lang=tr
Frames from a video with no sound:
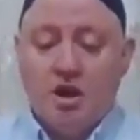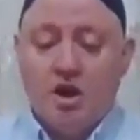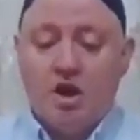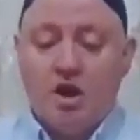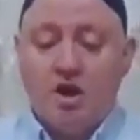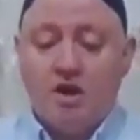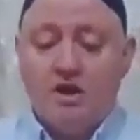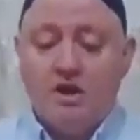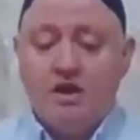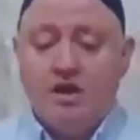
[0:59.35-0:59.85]

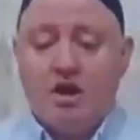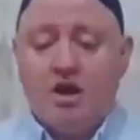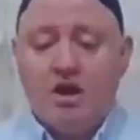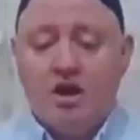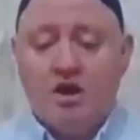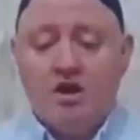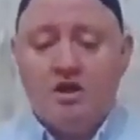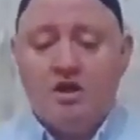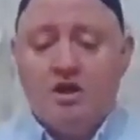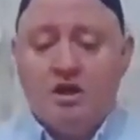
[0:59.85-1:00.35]
aynı
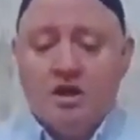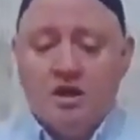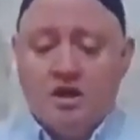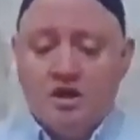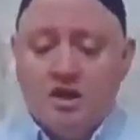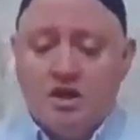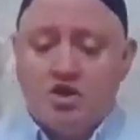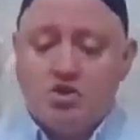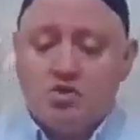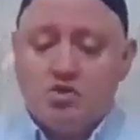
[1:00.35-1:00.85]
hal,
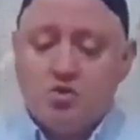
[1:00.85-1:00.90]
hiç